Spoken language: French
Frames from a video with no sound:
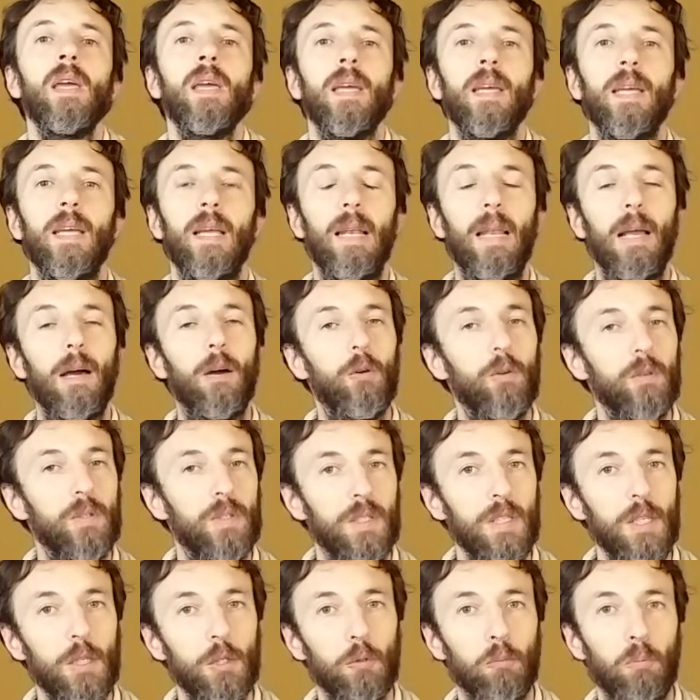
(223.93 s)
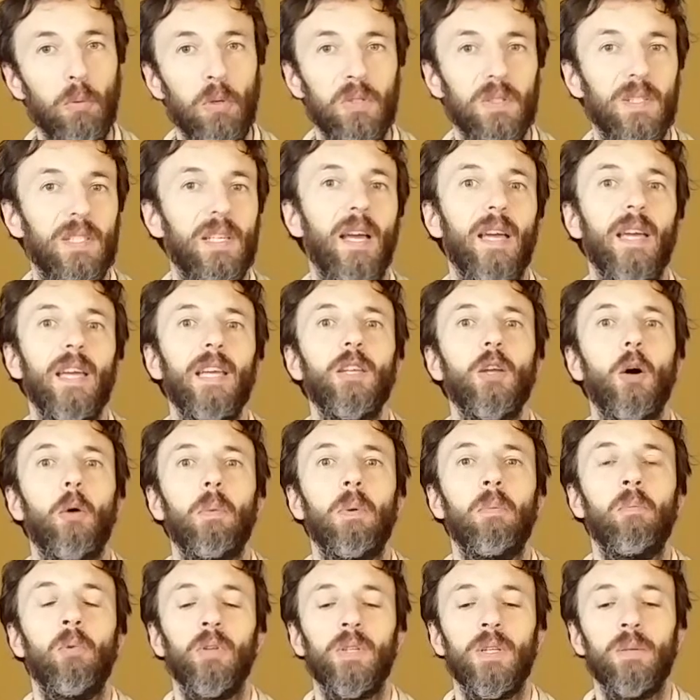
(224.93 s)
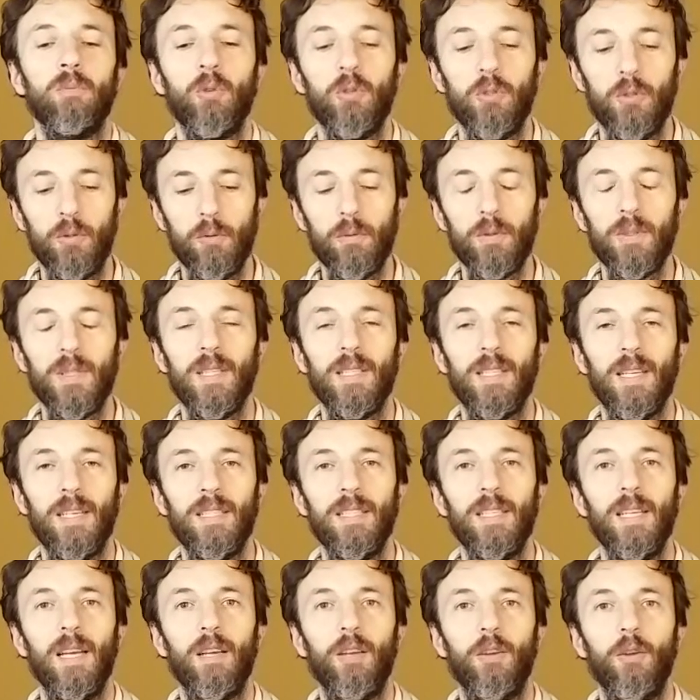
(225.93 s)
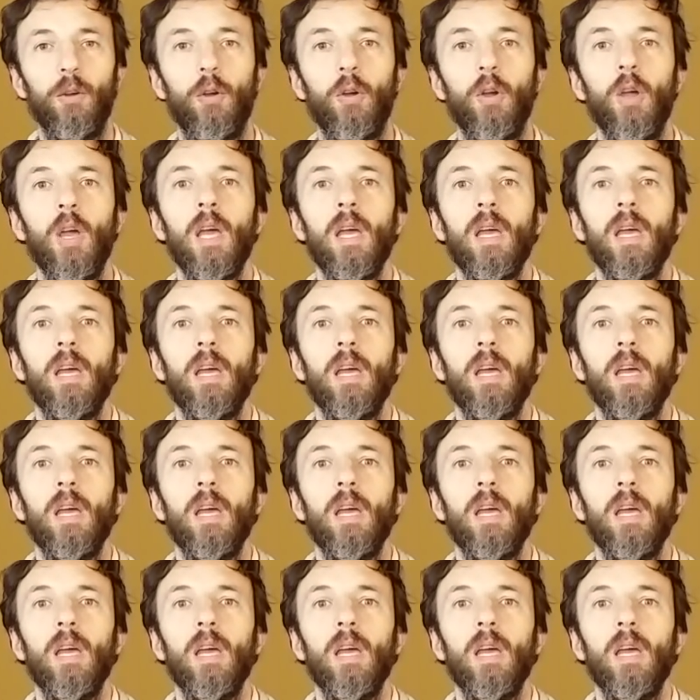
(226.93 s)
Et là aussi, je pense qu'il y a énormément d'émotions, c'est-à-dire que